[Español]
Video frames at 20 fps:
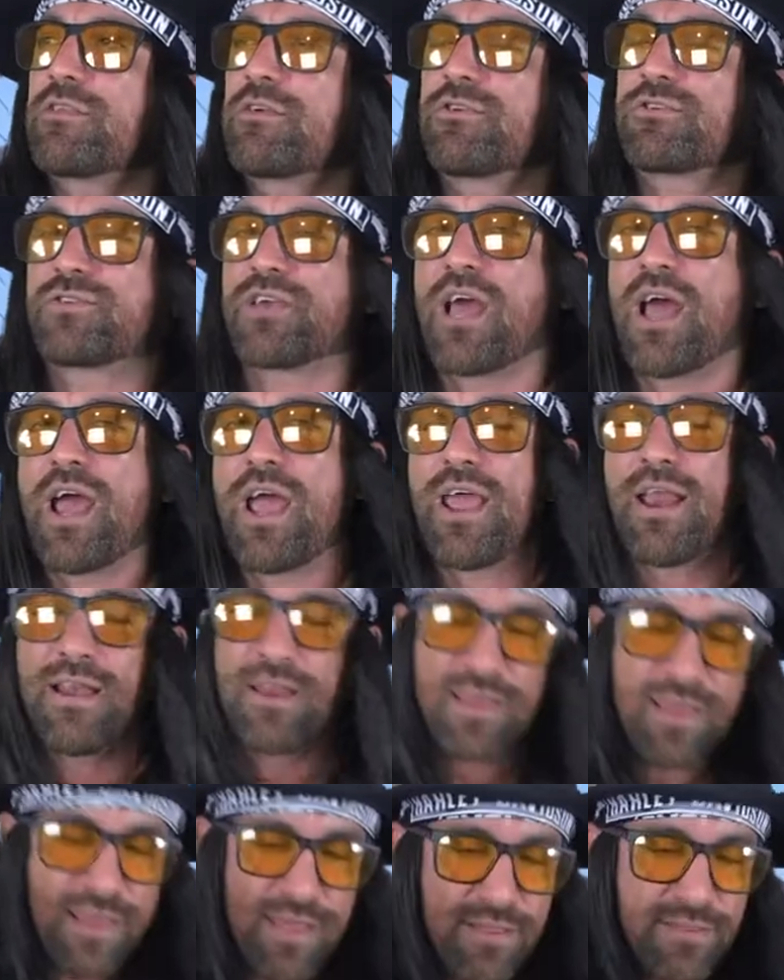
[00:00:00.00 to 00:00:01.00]
o sea, el
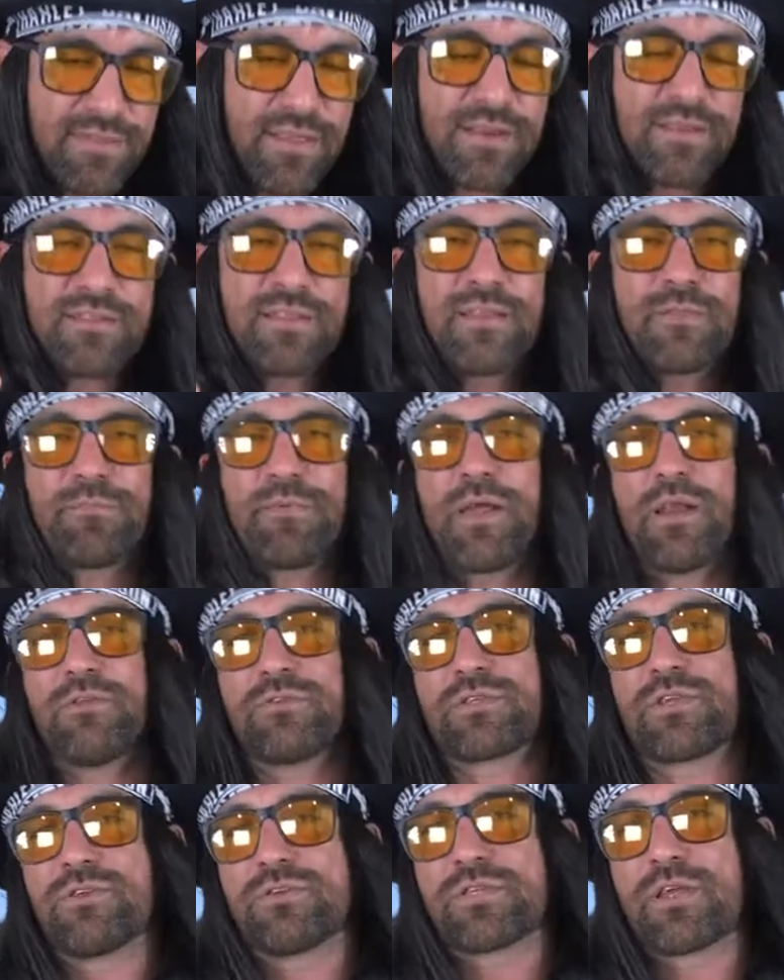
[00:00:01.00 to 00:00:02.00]
internet para
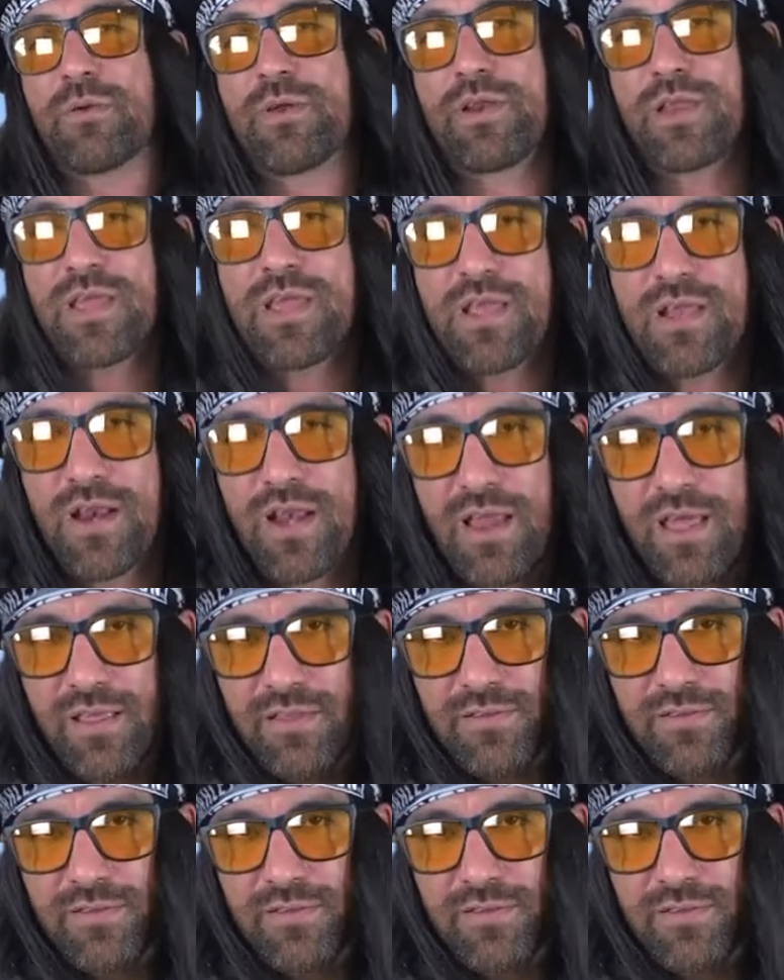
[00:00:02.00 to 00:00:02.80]
los que no saben inglés,